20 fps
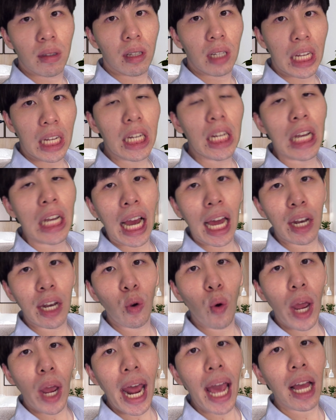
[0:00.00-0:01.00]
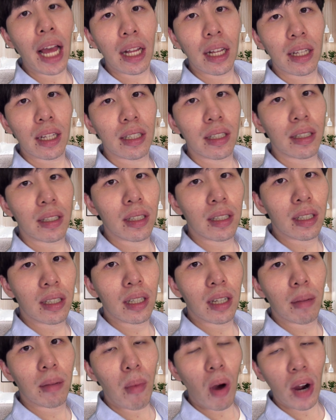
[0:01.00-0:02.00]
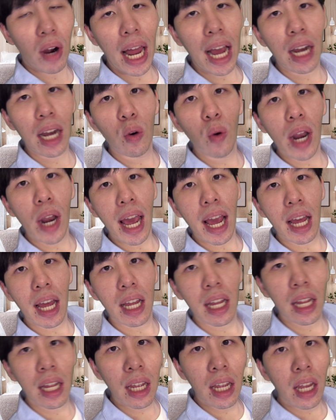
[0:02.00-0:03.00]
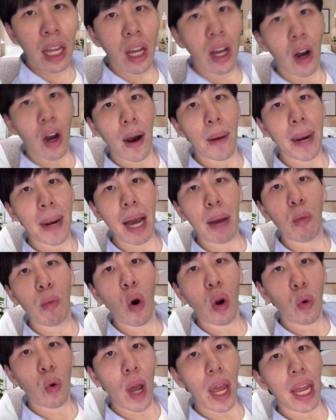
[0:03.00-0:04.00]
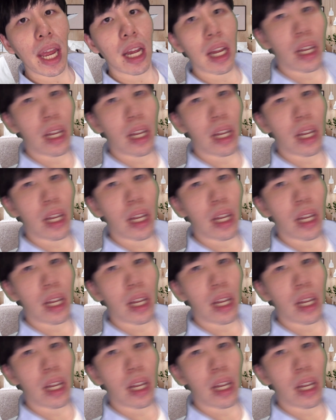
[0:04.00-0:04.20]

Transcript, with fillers: คิดถึงกันด้วยนะ บอกรักกันด้วยนะ ขอพลังบวกด้วย